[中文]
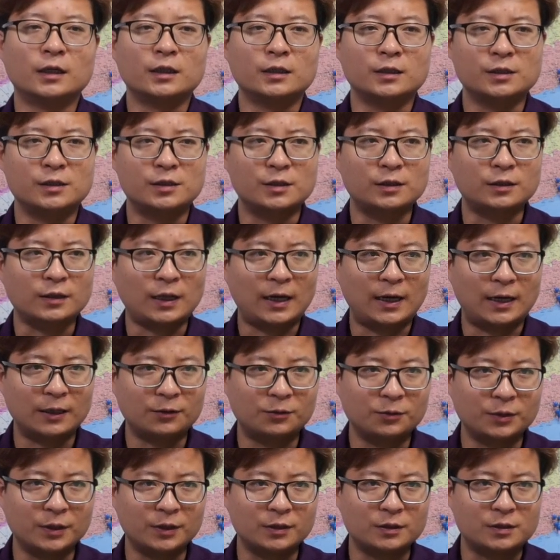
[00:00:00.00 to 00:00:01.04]
以及他
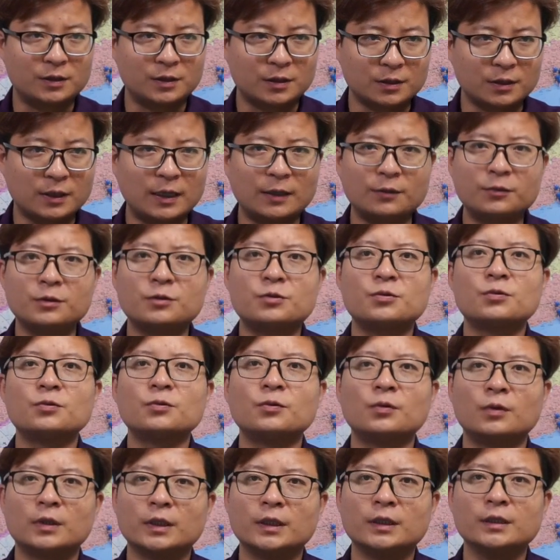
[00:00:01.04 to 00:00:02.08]
对其实他对中
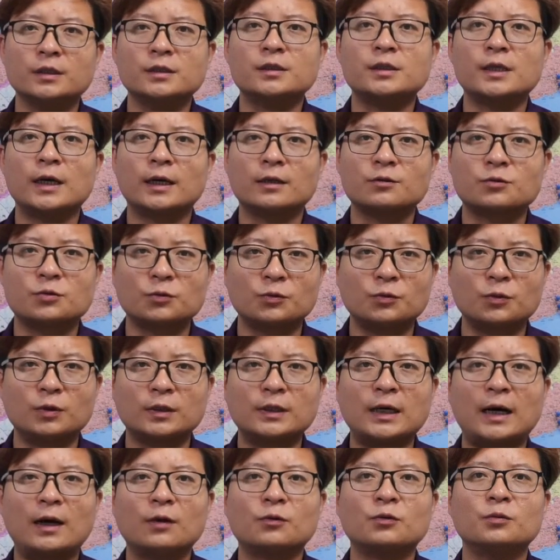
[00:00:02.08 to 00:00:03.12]
国的影响，中国
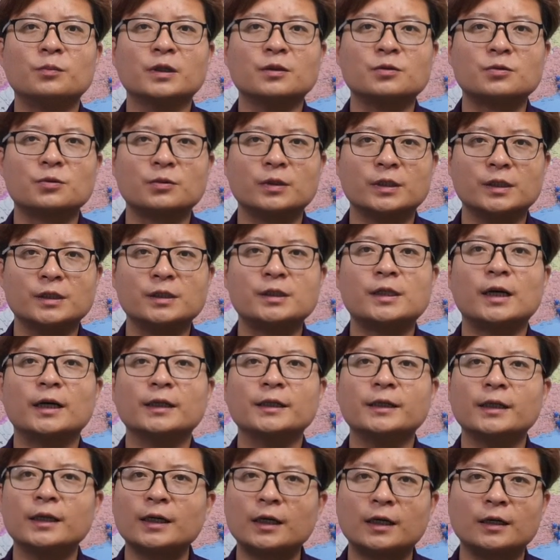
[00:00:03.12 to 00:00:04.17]
大陆民众的影
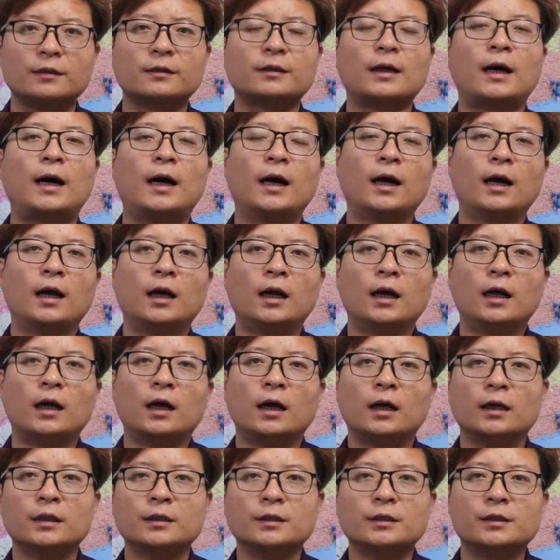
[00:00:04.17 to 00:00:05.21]
响也很大
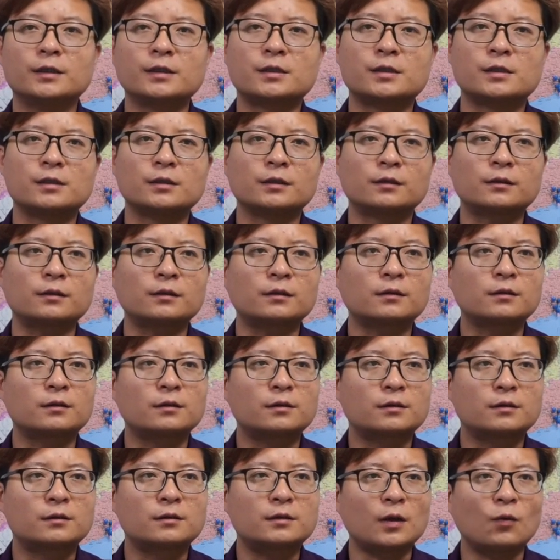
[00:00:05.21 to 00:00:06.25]
啊。一个是
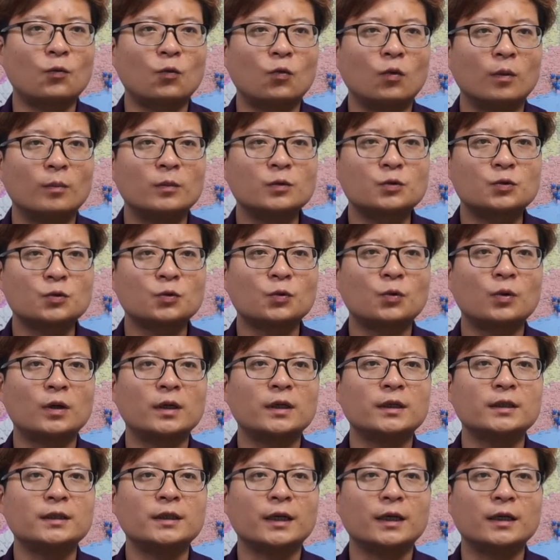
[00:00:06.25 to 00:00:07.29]
在我们中国
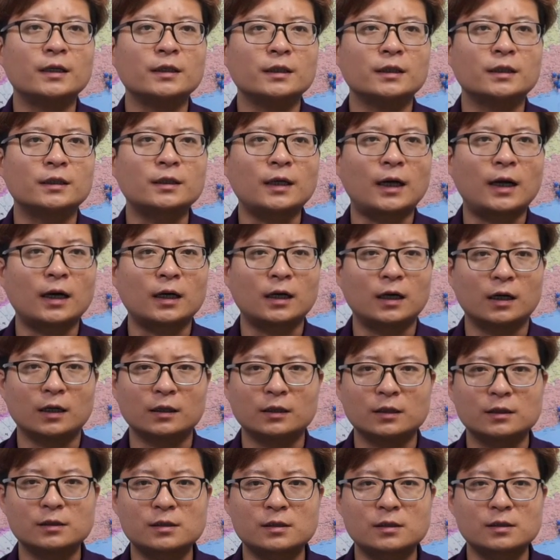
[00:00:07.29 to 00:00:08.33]
人眼里，他可
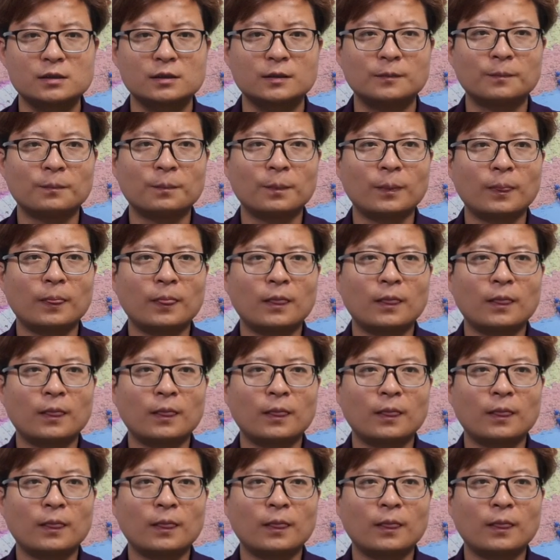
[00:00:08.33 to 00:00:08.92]
能是